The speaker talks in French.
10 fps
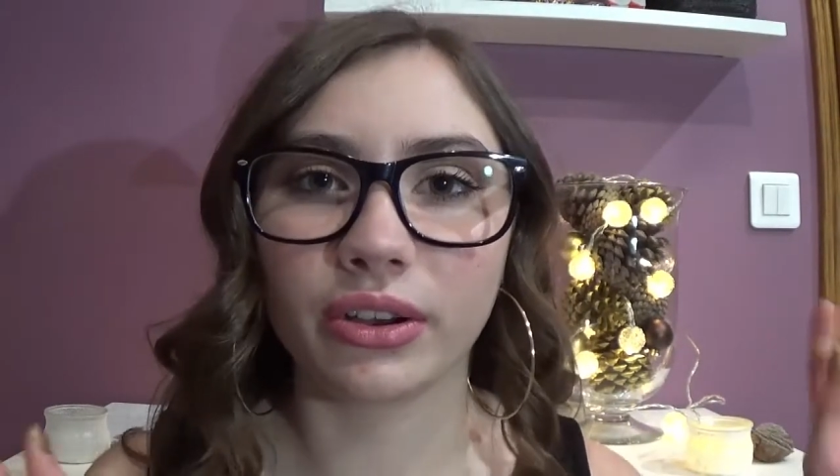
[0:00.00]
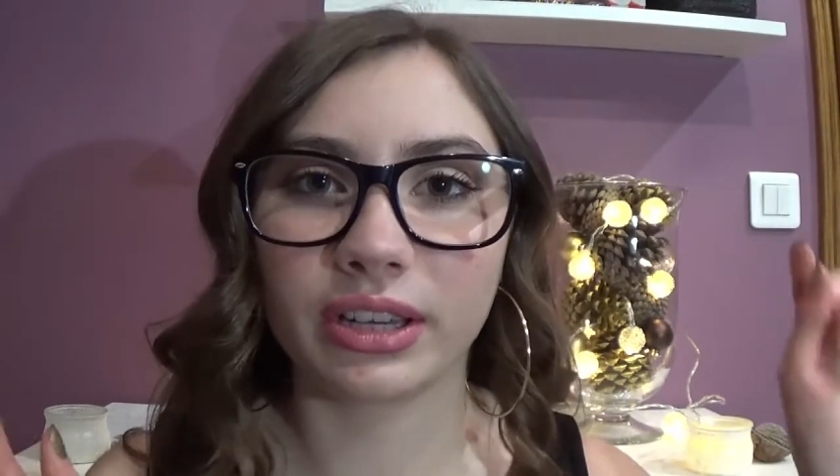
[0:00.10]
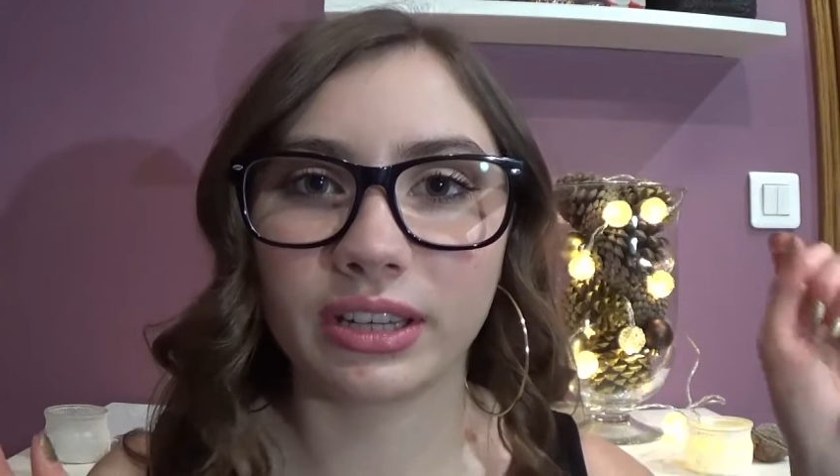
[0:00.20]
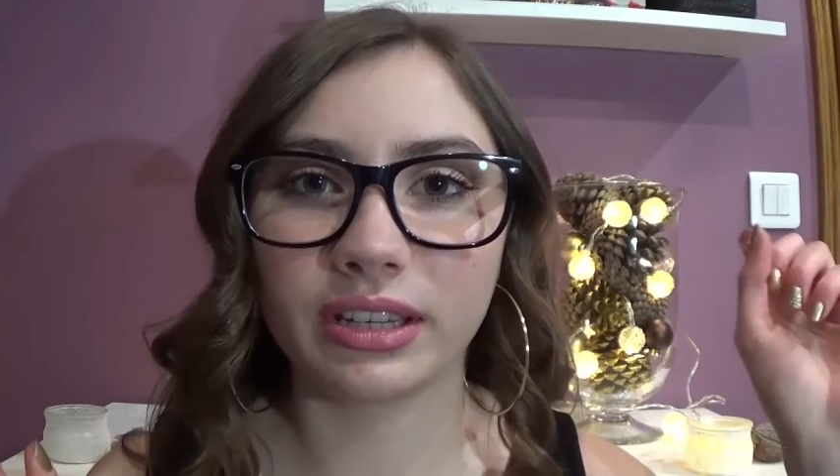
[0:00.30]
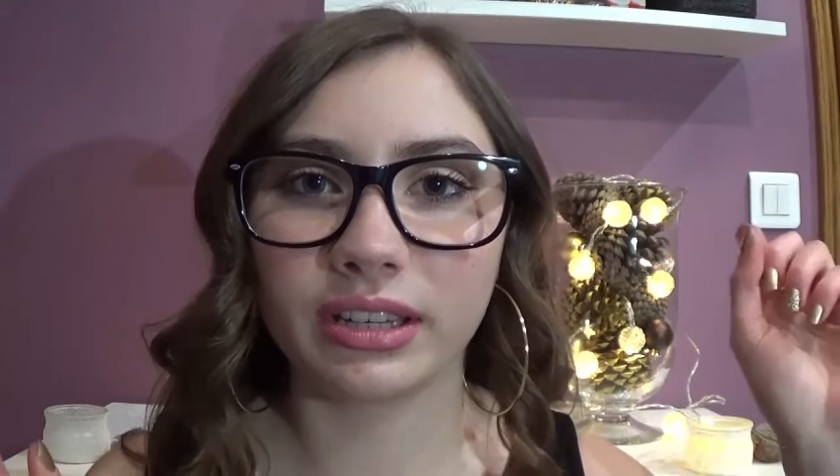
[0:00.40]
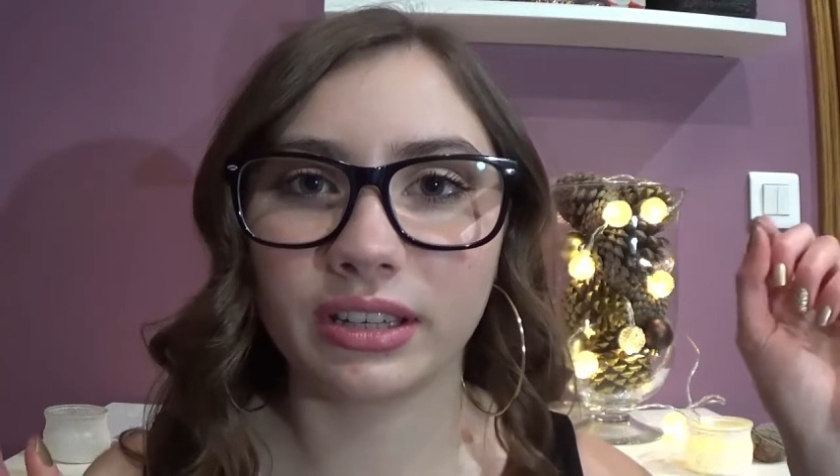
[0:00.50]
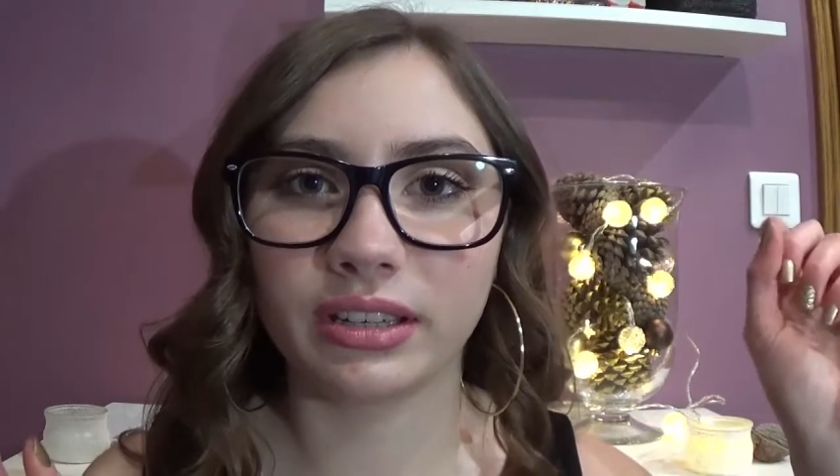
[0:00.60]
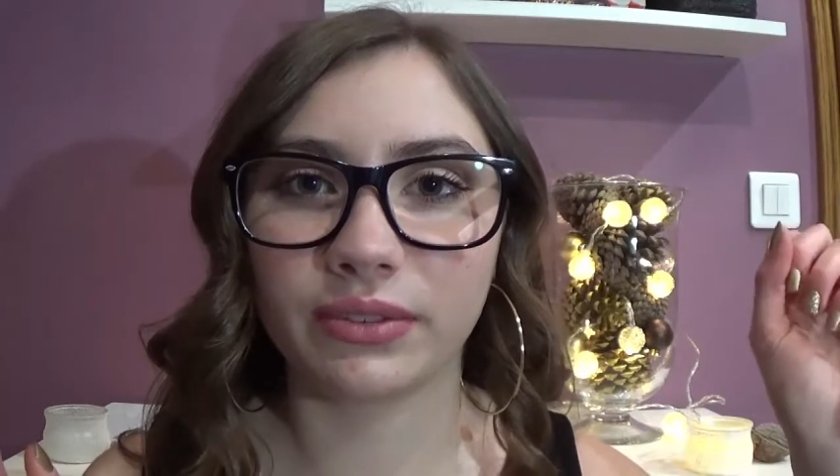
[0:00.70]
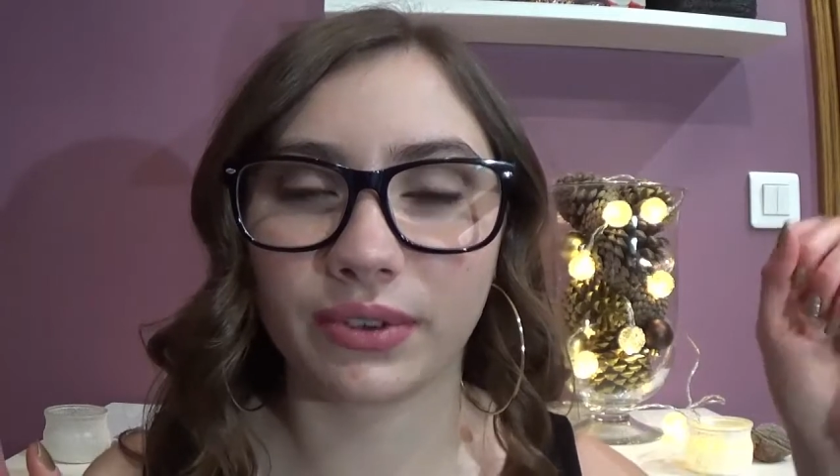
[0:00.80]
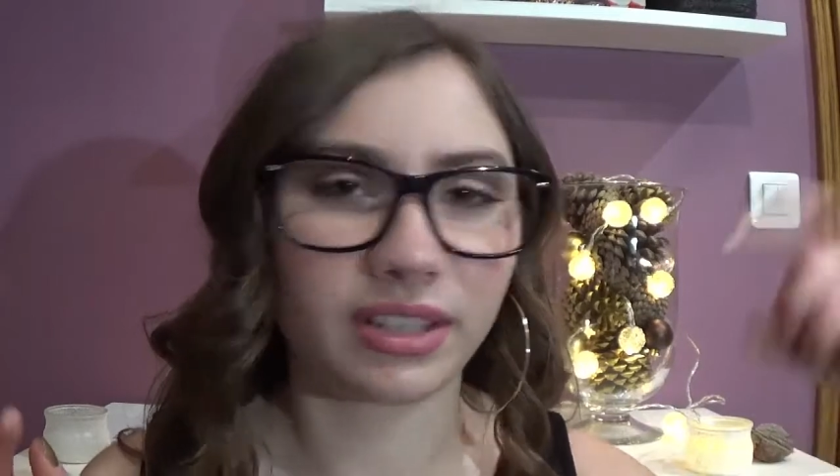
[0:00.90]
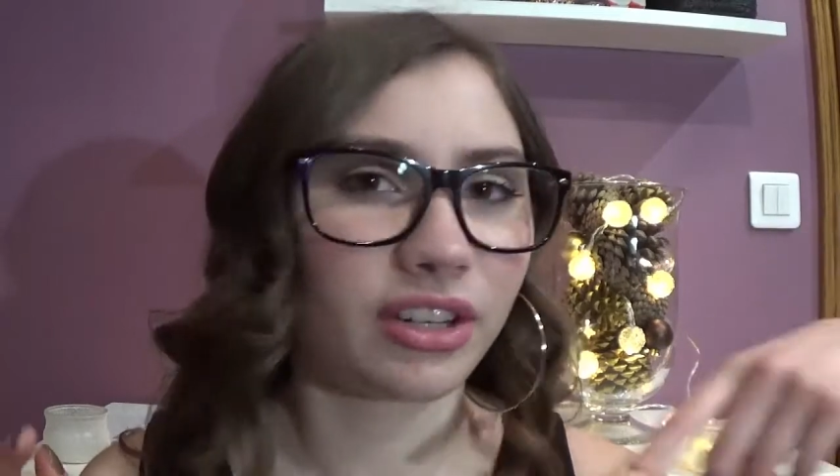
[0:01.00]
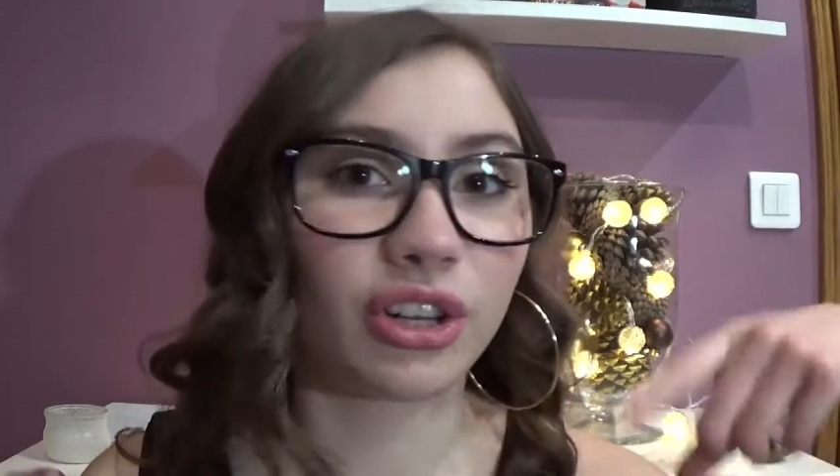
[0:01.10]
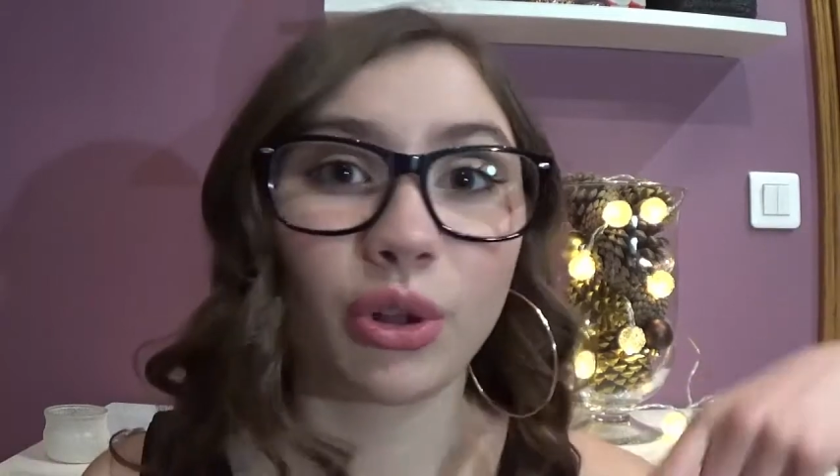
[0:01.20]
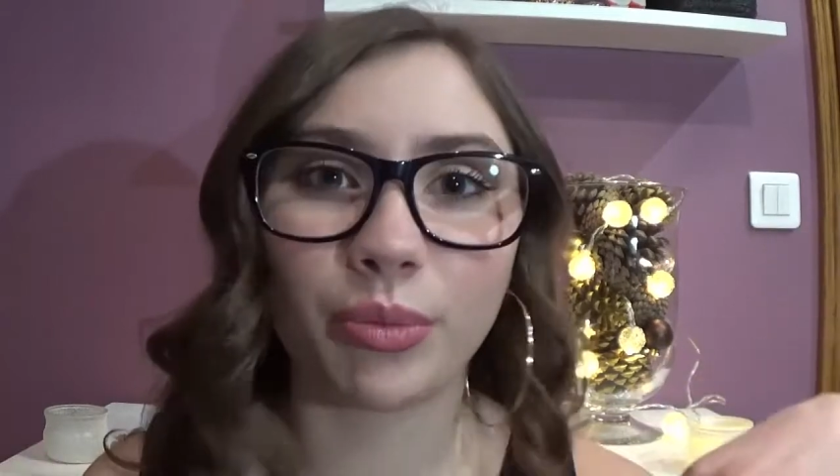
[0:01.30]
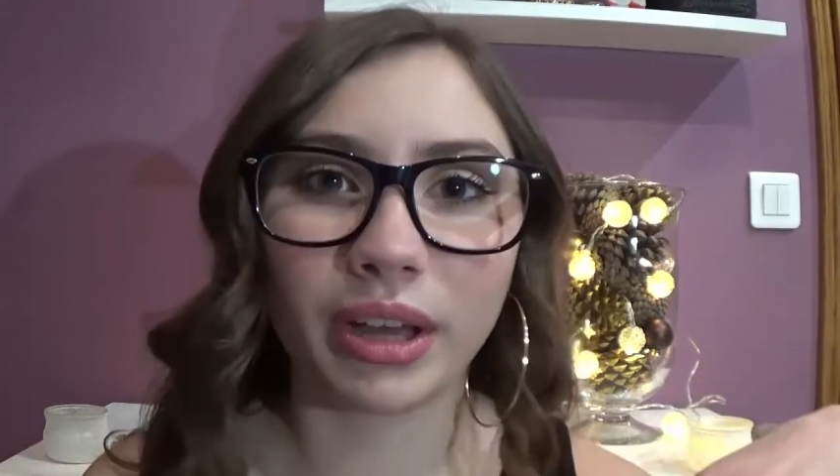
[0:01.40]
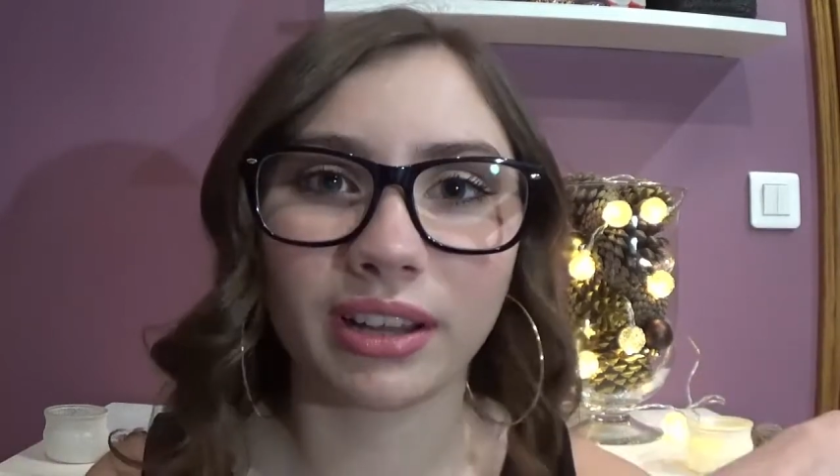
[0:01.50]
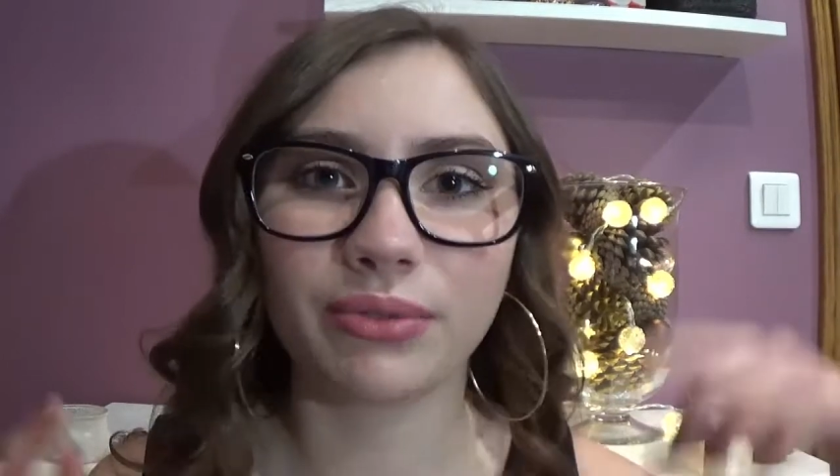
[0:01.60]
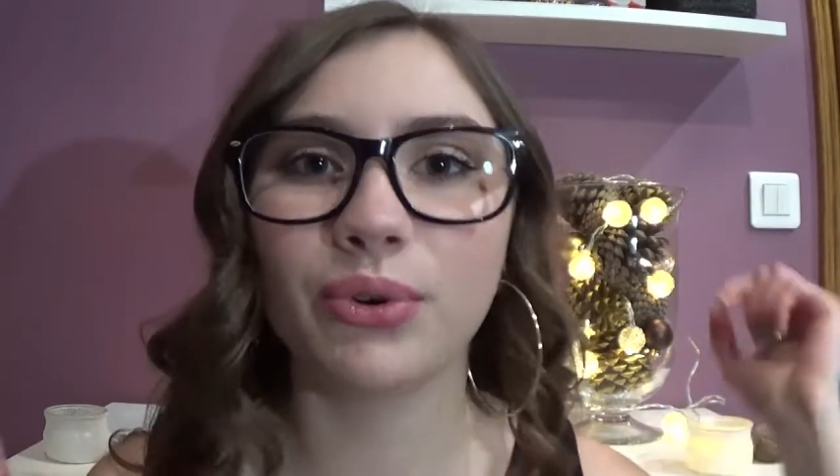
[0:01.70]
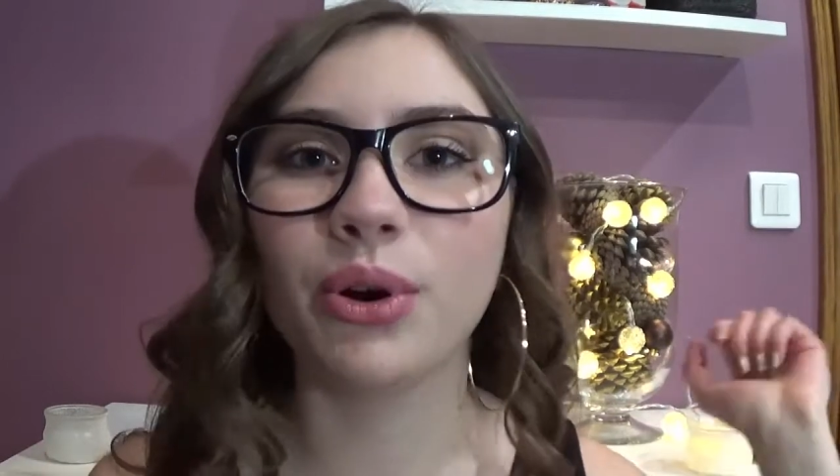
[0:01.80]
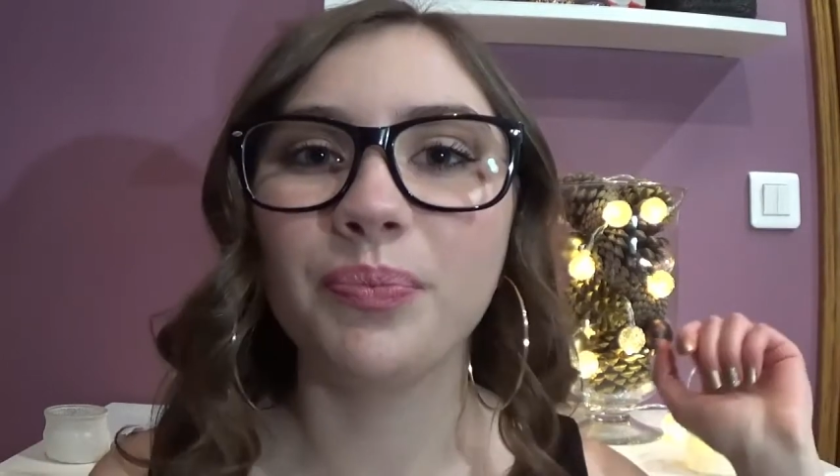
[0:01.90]
qui, sa chaîne en barre
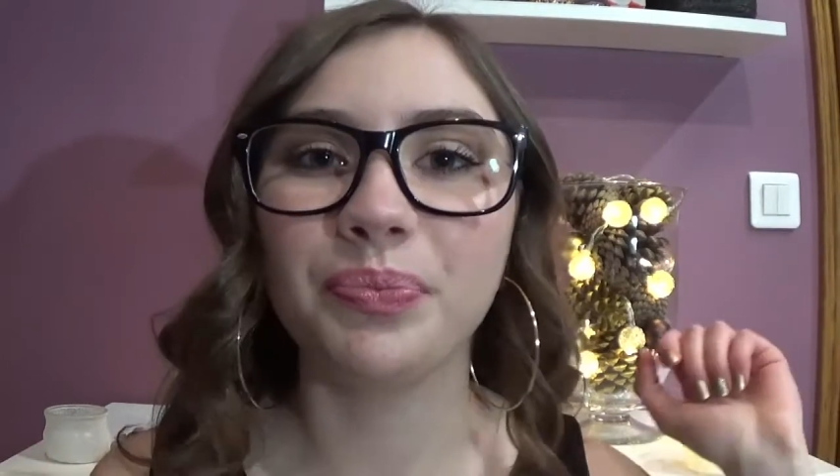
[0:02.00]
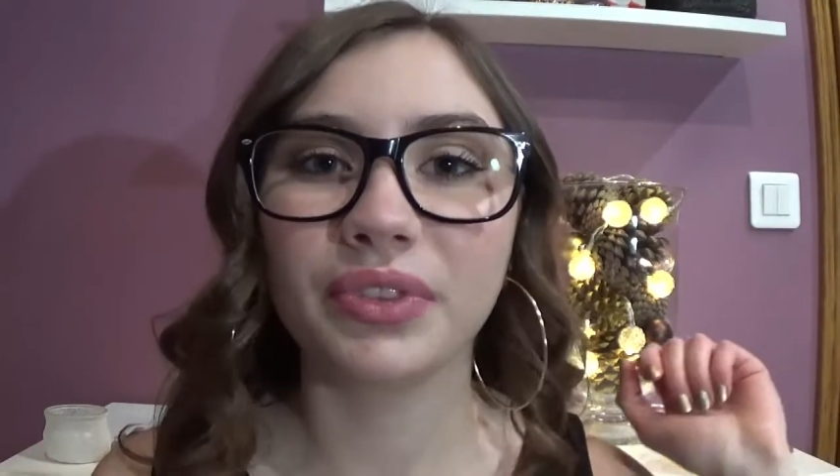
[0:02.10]
d'infos,